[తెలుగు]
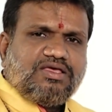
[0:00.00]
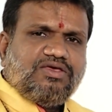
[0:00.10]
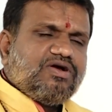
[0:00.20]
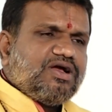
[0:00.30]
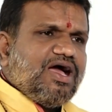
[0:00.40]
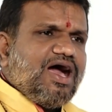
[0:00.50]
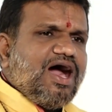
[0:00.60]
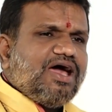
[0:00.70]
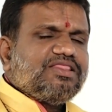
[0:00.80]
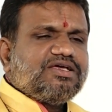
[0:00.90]
ఈ యొక్క
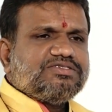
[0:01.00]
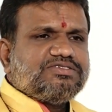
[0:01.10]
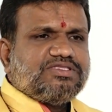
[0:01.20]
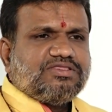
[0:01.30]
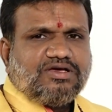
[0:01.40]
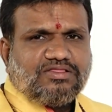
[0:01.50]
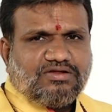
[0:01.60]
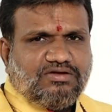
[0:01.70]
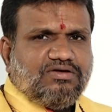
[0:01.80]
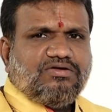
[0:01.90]
ఆర్థిక
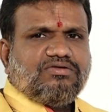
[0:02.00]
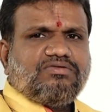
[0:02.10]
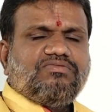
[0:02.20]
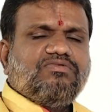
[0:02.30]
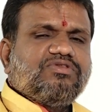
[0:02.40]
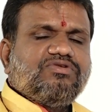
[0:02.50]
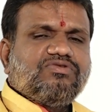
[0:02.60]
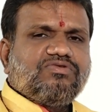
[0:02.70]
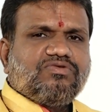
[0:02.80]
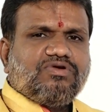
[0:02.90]
స్థితిగతుల్లో
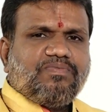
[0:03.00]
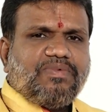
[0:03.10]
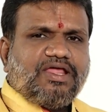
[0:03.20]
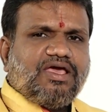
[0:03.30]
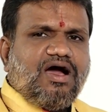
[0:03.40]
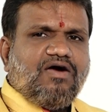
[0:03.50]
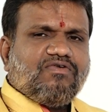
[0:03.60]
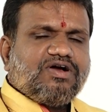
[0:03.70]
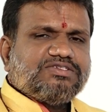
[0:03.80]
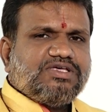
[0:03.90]
ఒడిదుడుకులు కూడా పడే
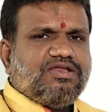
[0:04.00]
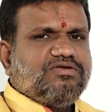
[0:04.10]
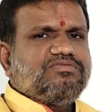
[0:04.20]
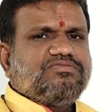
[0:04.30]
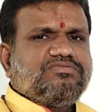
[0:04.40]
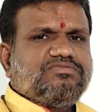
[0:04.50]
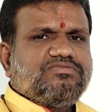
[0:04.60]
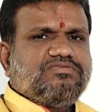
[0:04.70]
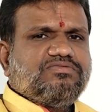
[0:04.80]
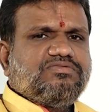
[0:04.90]
అవకాశాలు
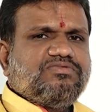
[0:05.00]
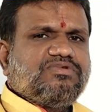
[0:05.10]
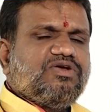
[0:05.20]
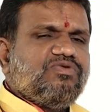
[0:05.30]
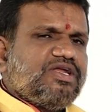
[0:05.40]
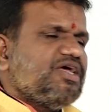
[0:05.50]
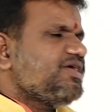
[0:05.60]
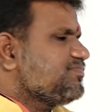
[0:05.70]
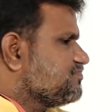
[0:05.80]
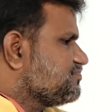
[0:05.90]
ఉంటూ ఉంటాయి
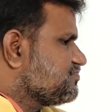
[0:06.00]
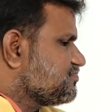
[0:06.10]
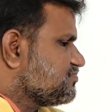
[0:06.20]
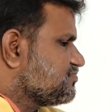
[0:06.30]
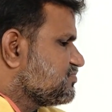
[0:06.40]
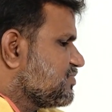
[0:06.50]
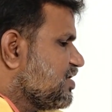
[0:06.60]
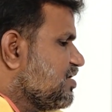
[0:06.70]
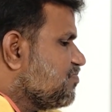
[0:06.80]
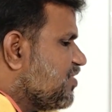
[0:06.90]

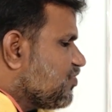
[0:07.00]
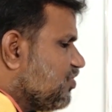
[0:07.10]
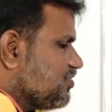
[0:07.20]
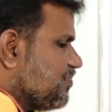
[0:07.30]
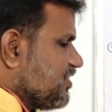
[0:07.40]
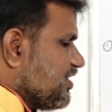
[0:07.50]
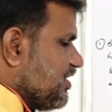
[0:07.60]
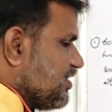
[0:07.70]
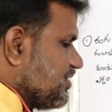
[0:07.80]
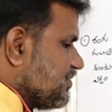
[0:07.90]
మరి కొంతమందికి